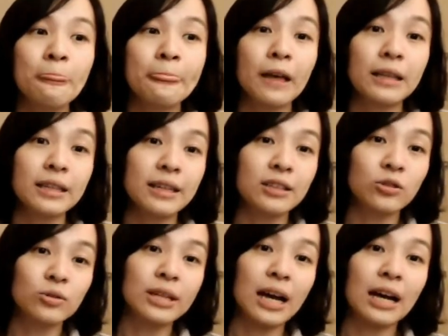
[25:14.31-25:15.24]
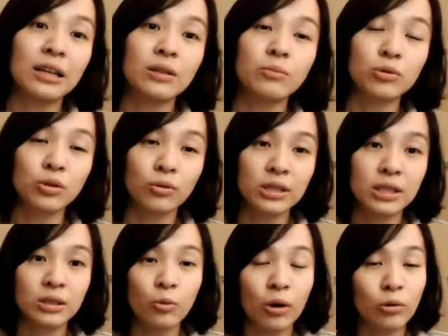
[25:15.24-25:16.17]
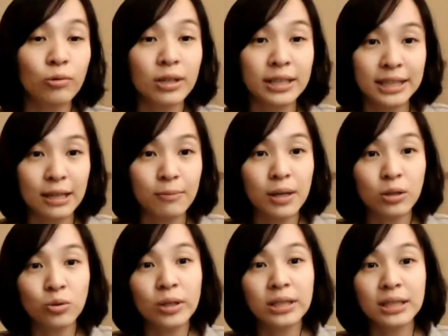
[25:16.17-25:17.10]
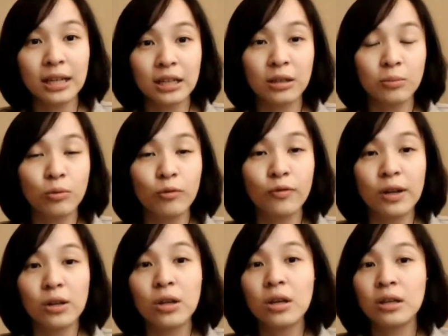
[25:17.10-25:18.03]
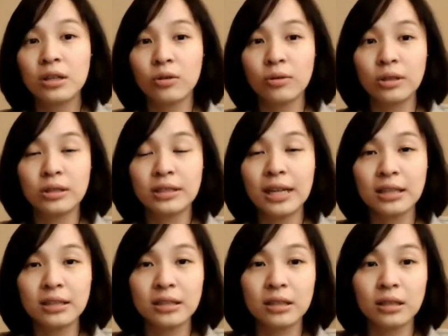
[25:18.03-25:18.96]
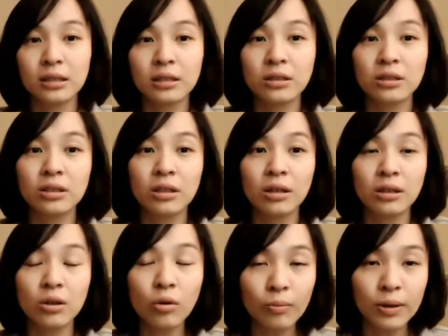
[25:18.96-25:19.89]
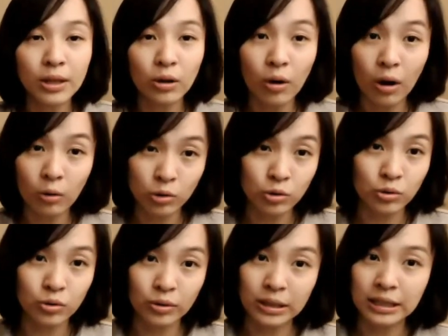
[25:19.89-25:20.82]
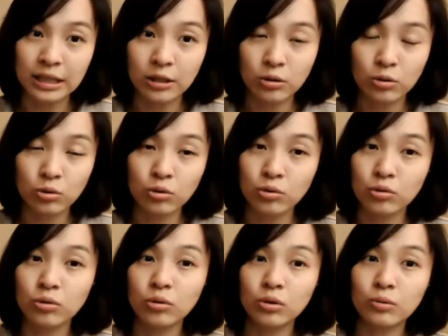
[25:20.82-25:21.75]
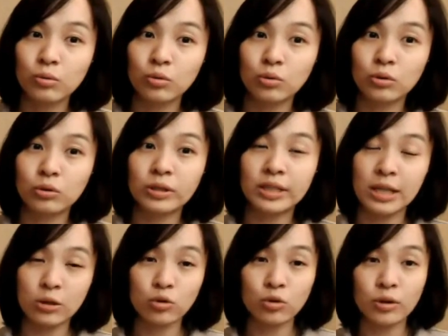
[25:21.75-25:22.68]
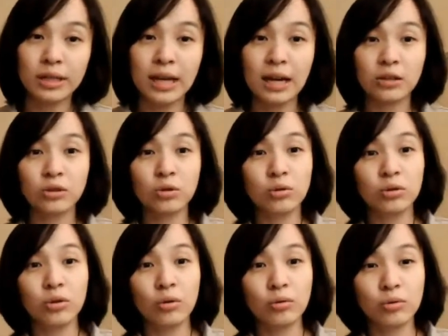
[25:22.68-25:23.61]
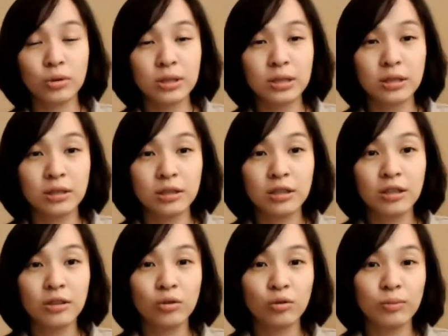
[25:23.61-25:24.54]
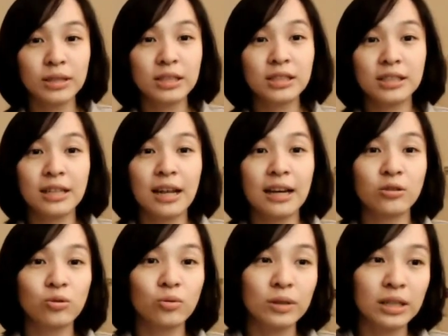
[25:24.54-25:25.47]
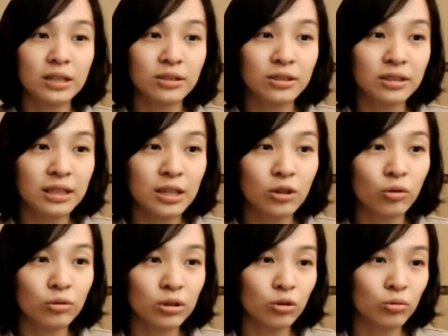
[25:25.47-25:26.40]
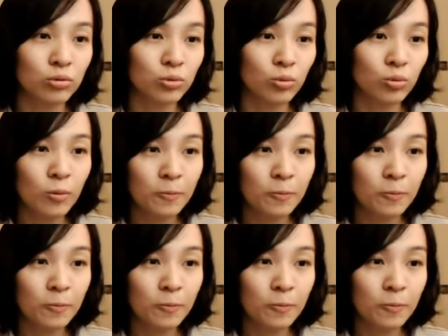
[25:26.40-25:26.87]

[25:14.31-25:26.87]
那第二个就是他可能不熟悉网络的界面，所以这两个部分有了这样子的一个呃共比的话，或许都可以去解决。那就由就是我们自己来做一个订购的动作。